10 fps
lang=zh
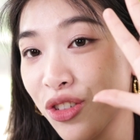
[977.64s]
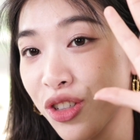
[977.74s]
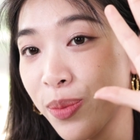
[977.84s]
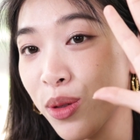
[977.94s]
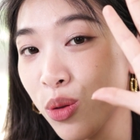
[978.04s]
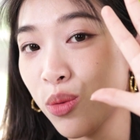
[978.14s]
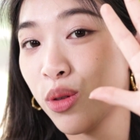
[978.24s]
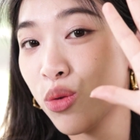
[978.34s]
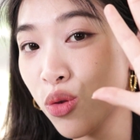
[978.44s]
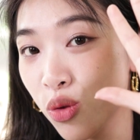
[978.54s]
是这边最
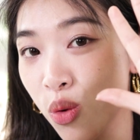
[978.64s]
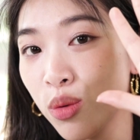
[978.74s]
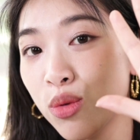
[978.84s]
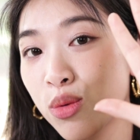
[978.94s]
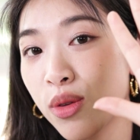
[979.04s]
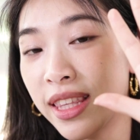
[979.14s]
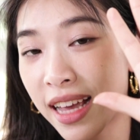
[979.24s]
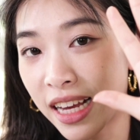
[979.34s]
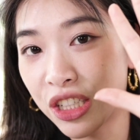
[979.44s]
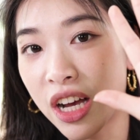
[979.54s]
最棕、最最
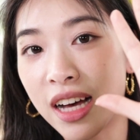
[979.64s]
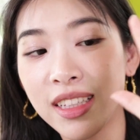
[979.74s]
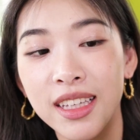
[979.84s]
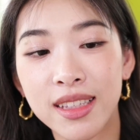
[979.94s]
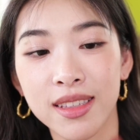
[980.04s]
奶茶的颜